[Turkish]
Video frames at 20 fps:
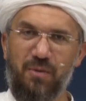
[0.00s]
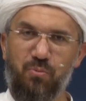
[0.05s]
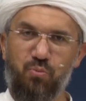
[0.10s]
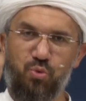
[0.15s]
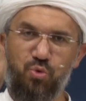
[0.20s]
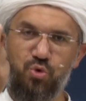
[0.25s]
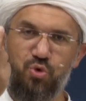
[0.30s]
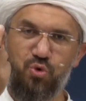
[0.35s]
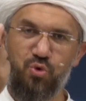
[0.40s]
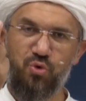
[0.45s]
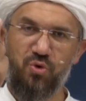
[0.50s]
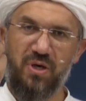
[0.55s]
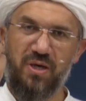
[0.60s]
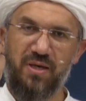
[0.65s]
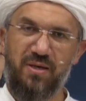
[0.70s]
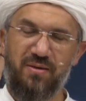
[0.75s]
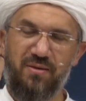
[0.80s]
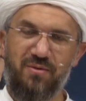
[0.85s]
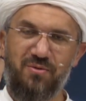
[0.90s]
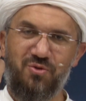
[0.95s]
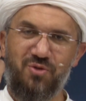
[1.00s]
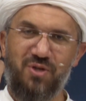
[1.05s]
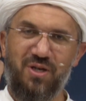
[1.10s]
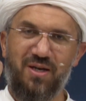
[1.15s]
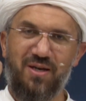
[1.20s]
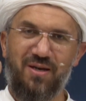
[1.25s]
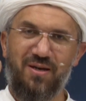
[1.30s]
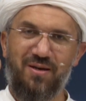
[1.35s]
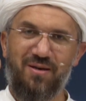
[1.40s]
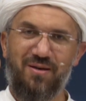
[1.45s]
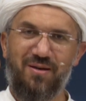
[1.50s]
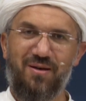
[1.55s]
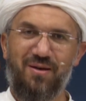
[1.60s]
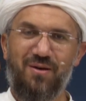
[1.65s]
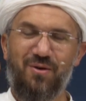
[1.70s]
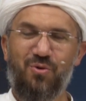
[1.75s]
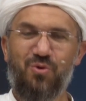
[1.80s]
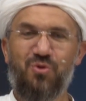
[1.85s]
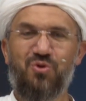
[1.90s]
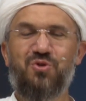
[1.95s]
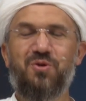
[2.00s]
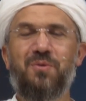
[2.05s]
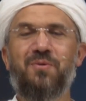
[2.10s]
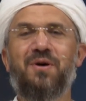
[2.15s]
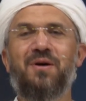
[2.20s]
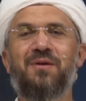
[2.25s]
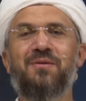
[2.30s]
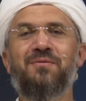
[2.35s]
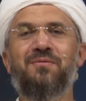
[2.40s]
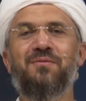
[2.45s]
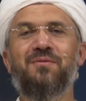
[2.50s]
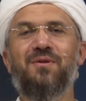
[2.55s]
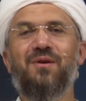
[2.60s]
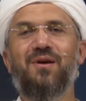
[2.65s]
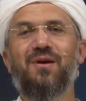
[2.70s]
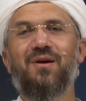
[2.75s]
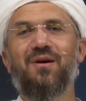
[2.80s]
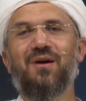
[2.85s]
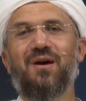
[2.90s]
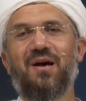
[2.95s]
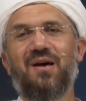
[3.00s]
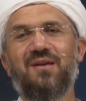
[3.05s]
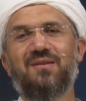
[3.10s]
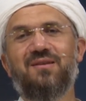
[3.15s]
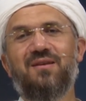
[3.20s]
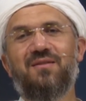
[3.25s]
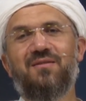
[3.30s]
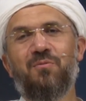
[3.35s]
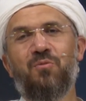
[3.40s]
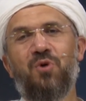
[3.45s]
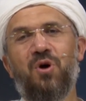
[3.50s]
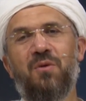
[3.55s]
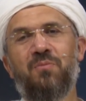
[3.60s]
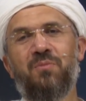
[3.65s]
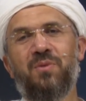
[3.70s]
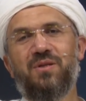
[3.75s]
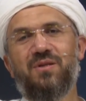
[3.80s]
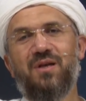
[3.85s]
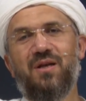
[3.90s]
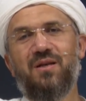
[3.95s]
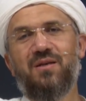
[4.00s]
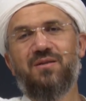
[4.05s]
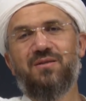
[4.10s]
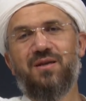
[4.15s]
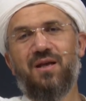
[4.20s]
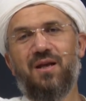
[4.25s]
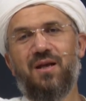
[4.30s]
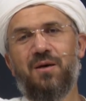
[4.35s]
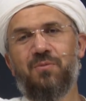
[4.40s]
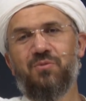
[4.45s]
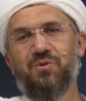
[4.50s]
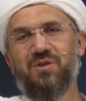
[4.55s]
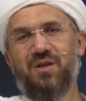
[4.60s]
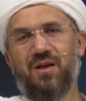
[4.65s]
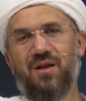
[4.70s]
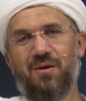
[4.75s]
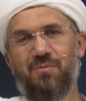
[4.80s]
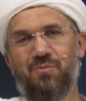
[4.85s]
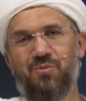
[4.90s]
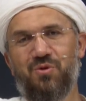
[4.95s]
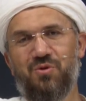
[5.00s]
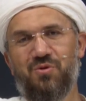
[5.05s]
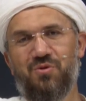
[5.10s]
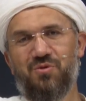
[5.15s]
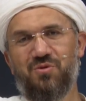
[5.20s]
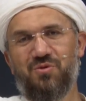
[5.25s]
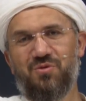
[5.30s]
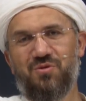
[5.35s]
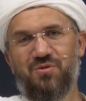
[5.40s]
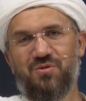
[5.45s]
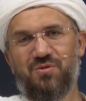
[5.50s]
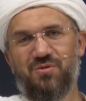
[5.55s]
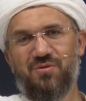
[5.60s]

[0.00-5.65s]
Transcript: Bu şuura erince o zaman Hz. Muhammed Aleyhisselam'ı selamlıyoruz